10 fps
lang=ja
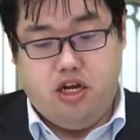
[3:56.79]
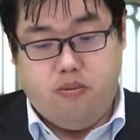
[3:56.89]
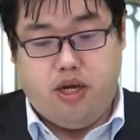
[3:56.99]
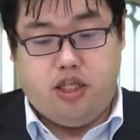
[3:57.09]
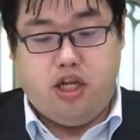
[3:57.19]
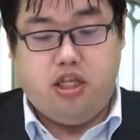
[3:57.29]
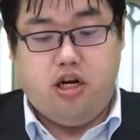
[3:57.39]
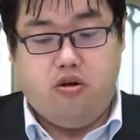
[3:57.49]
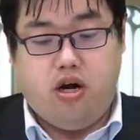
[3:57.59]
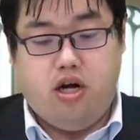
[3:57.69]
やってった
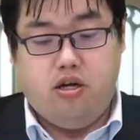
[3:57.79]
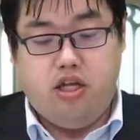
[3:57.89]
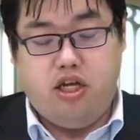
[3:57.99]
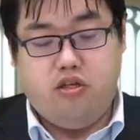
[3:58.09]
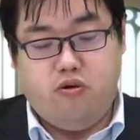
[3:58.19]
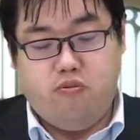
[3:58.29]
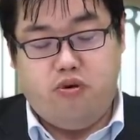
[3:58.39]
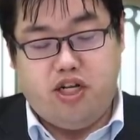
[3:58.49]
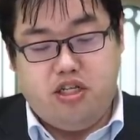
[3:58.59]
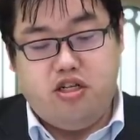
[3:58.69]
りとかでその
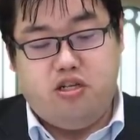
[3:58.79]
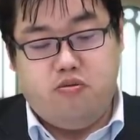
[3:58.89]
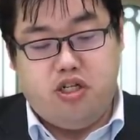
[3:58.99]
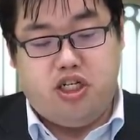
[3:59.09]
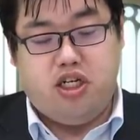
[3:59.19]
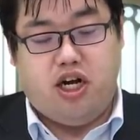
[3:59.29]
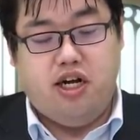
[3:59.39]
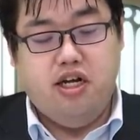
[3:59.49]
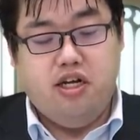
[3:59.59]
プラス自分自身が、